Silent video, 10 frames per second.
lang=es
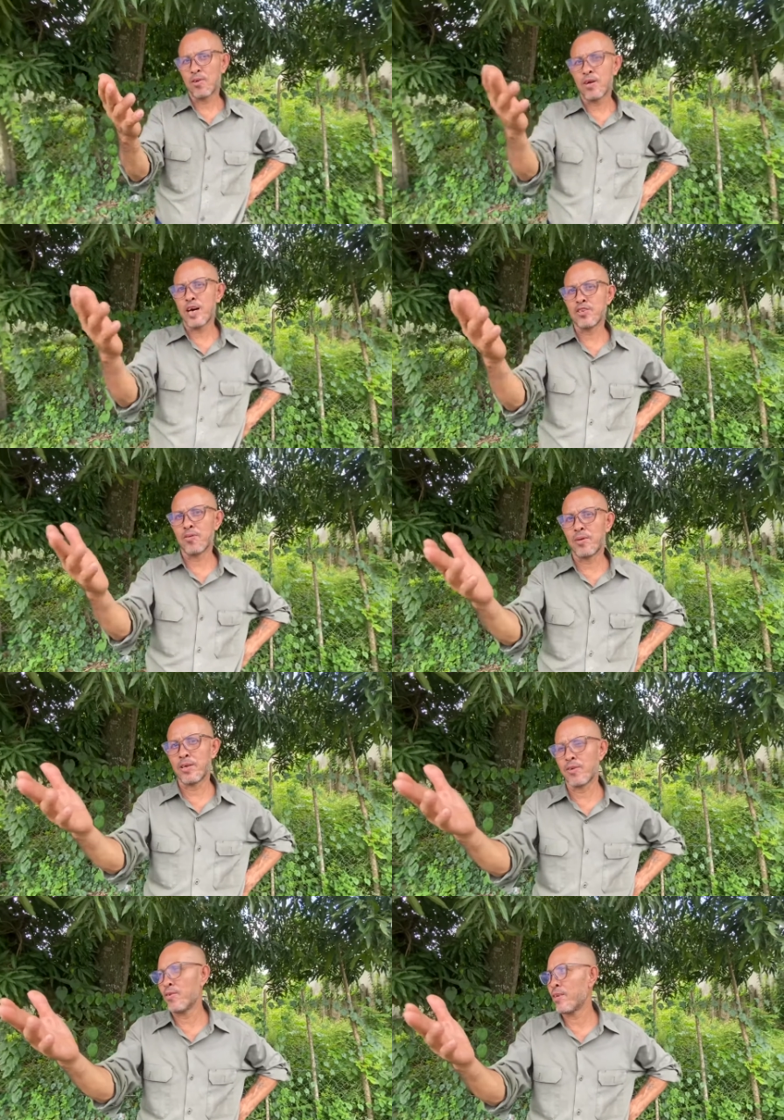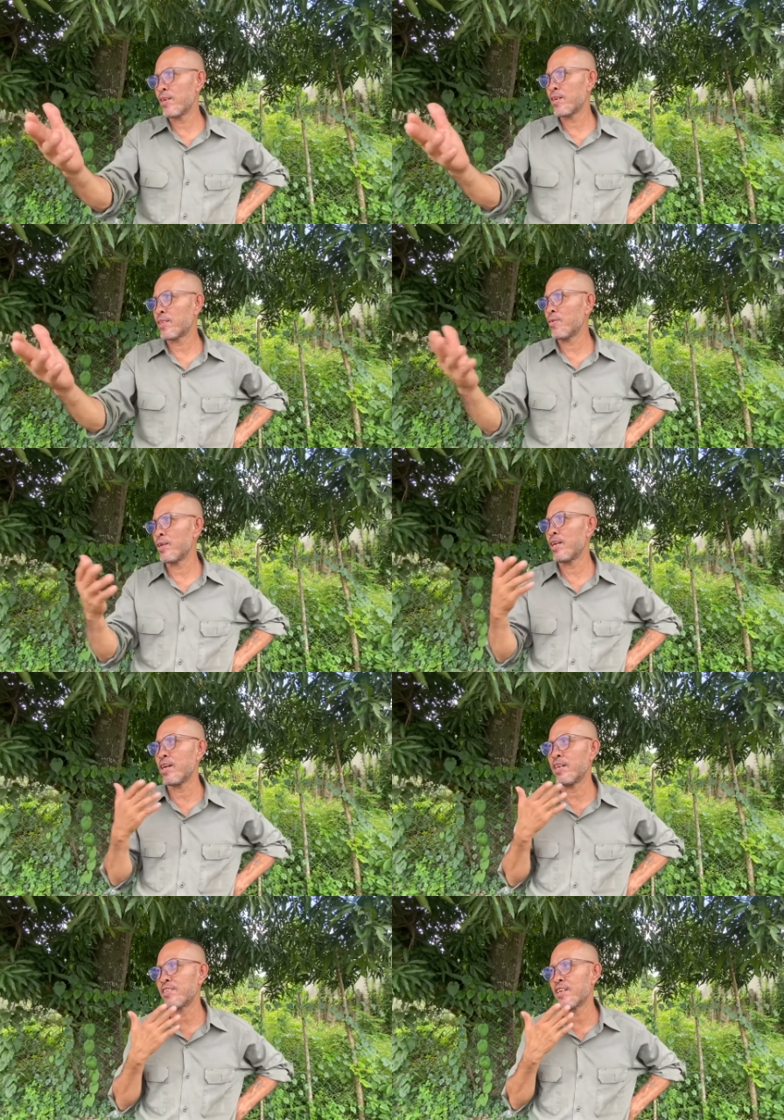Los años, Mario. Eh, esta es una
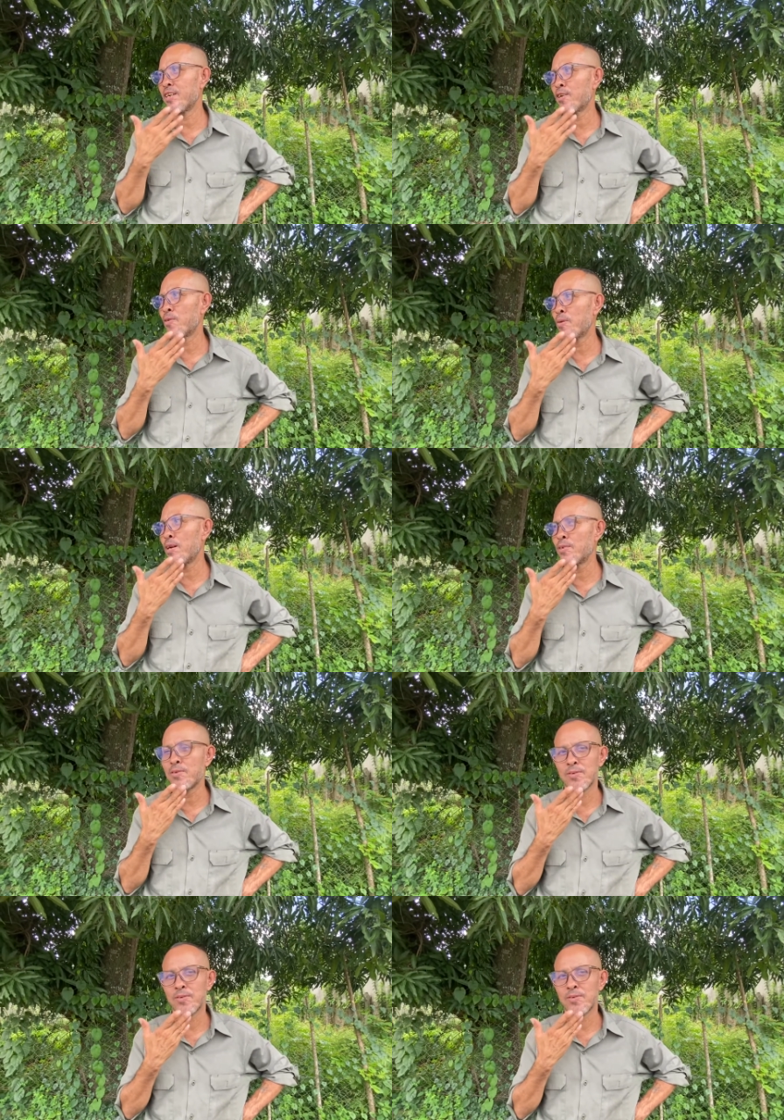elegancia algo blanco.